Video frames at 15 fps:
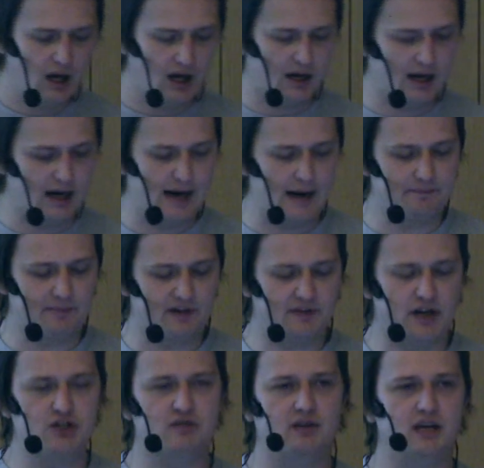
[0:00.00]
А, в
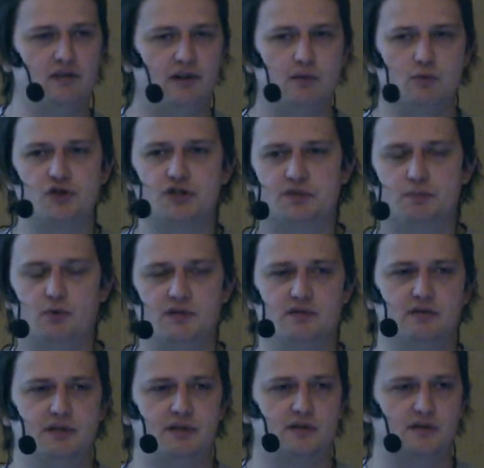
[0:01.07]
качестве гейтвея можно
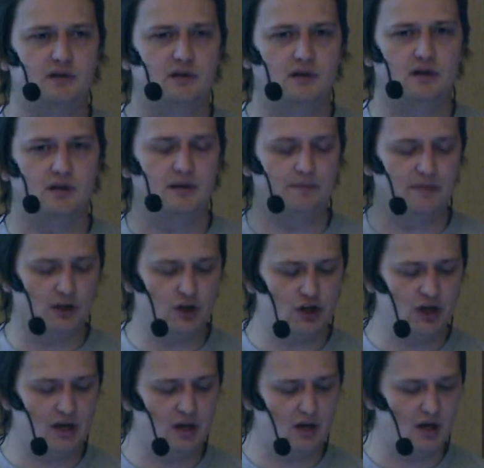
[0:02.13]
использовать
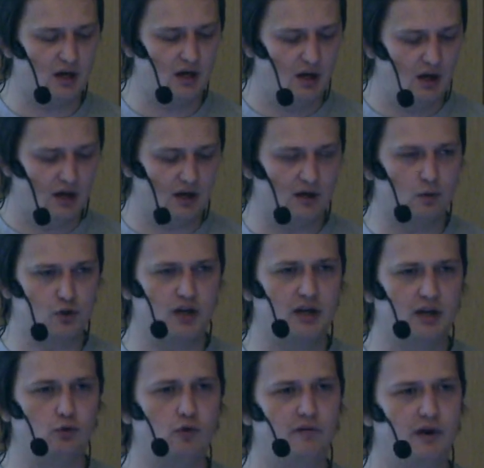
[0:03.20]
решение уже
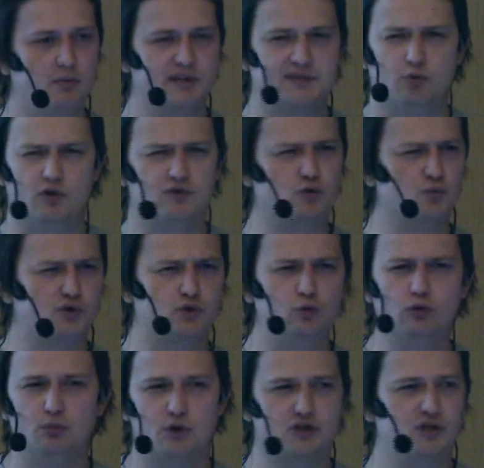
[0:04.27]
готовое. Мы используем
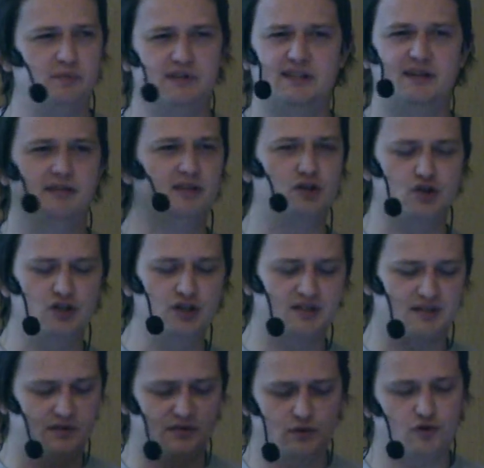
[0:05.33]
Zool, можно поставить поставить
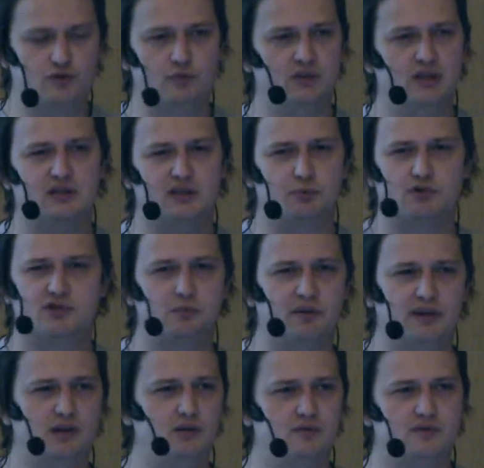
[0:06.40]
Nginx, ведь все, что ему надо, это просто
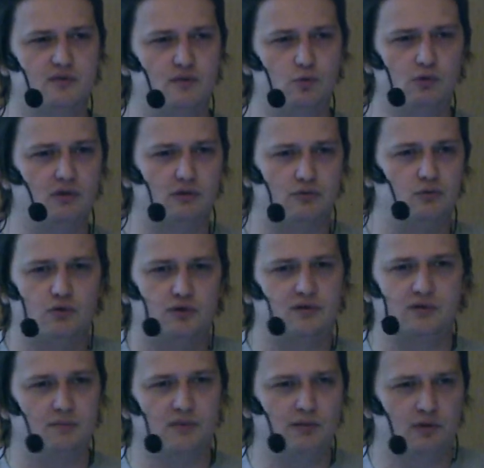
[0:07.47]
покинуть URL, ну, то
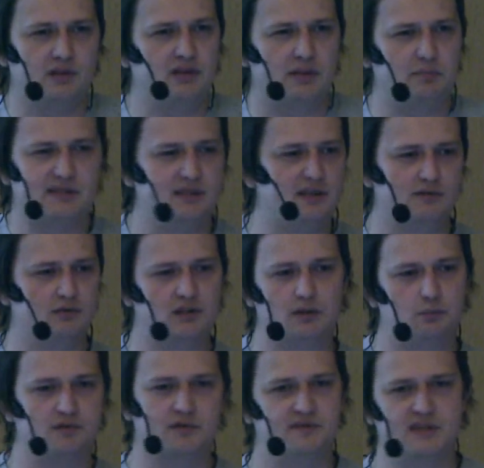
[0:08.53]
есть там его не надо писать, его
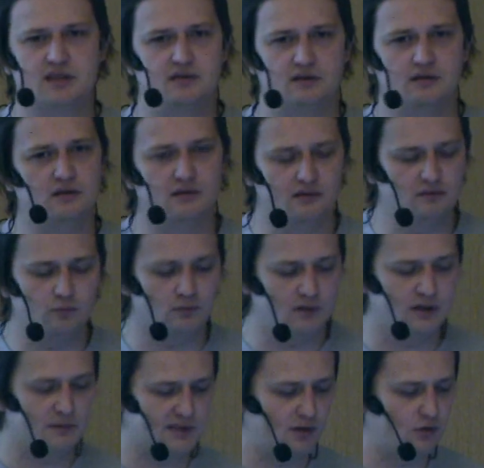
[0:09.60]
надо просто взять и
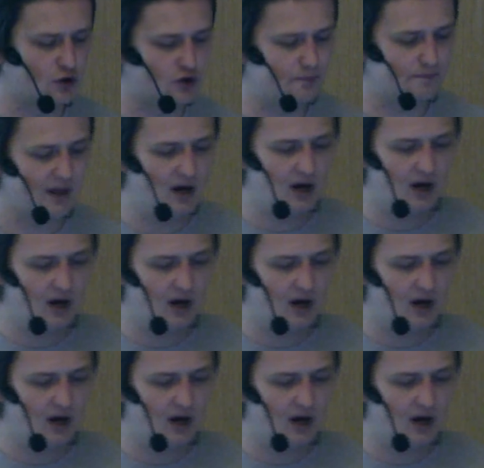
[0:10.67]
на этом закончить.